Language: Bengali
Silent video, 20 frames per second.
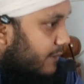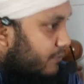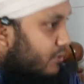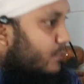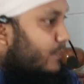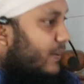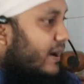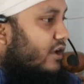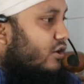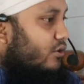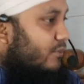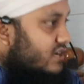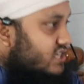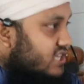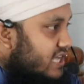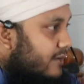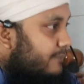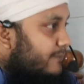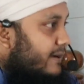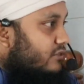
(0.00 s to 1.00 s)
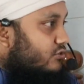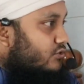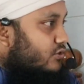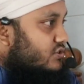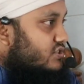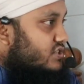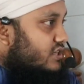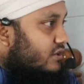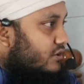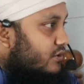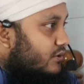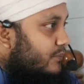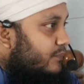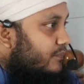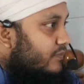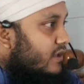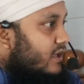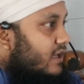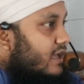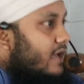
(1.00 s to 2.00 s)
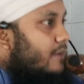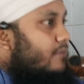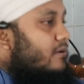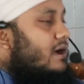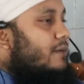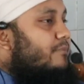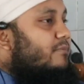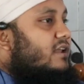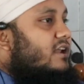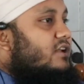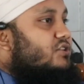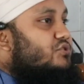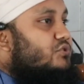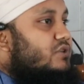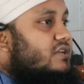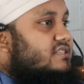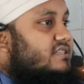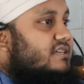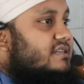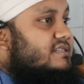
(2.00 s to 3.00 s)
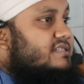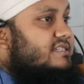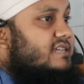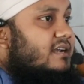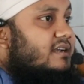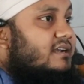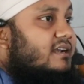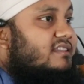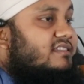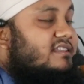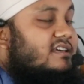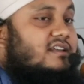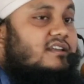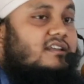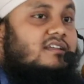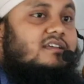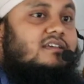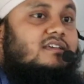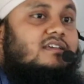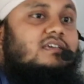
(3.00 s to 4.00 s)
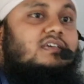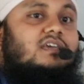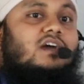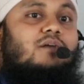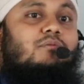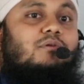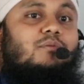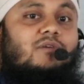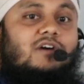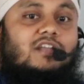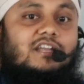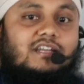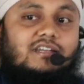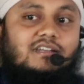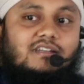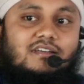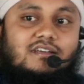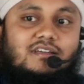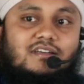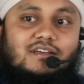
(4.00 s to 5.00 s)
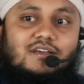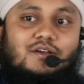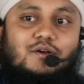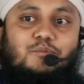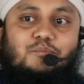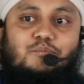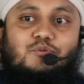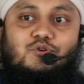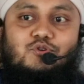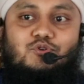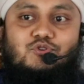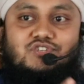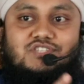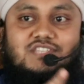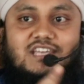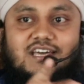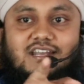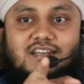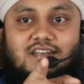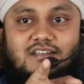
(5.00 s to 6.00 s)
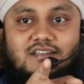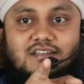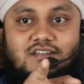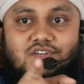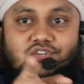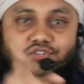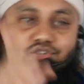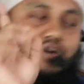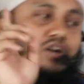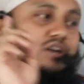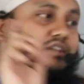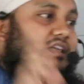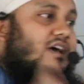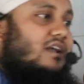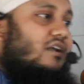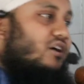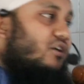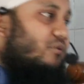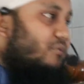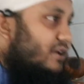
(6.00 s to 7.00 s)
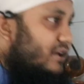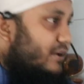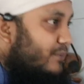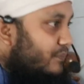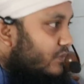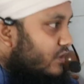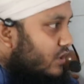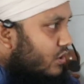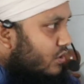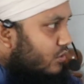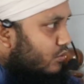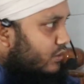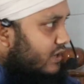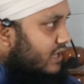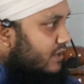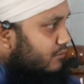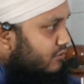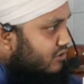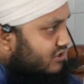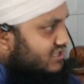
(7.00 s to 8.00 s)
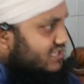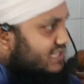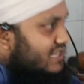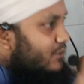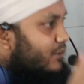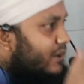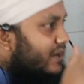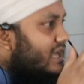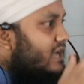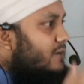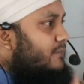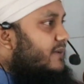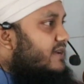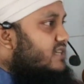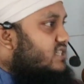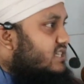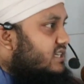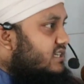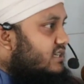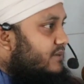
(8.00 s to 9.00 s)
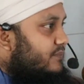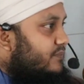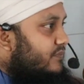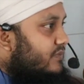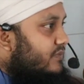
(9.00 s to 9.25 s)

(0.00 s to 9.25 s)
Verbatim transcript: এবং ভালোবাসার পাত্র ছিল এবং আপনারা শুনেছেন জান্নাতের কি হবে বলে পুরুষদের সর্দার হবে ওনার মর্যাদা অনেক বেশি